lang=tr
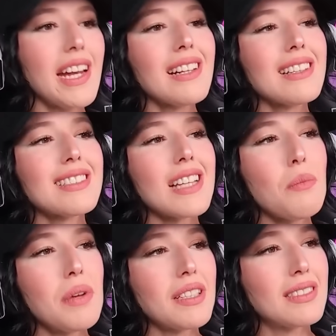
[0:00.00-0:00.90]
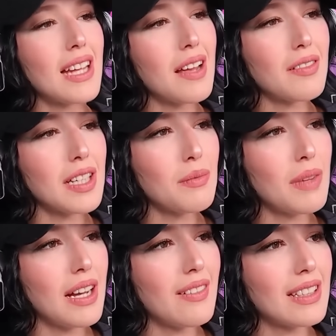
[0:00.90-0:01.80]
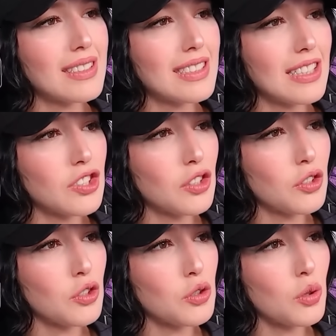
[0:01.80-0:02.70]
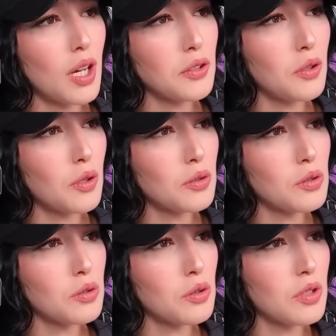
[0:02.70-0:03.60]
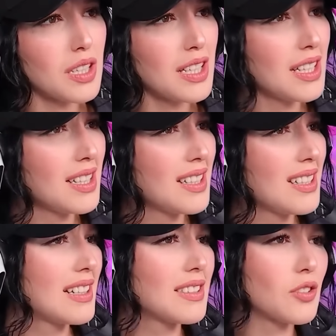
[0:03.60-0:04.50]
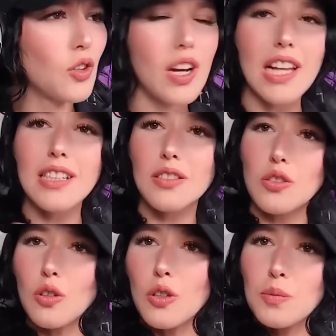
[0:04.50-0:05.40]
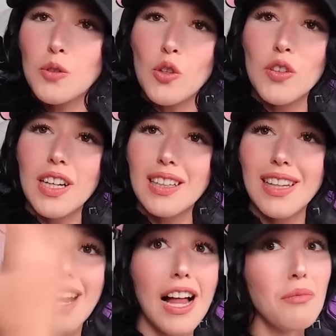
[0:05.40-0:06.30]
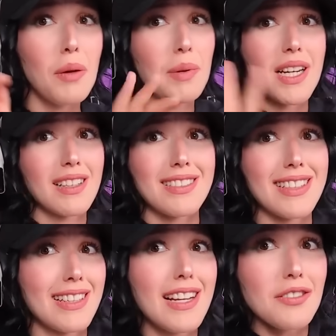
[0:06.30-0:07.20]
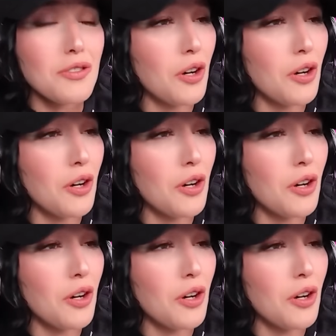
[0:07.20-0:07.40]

Pringles'ta bir devrim evet yaşanıyor şu an gördüğünüz üzere. Artık o elini sokup sonuna kadar alma Pringles'larına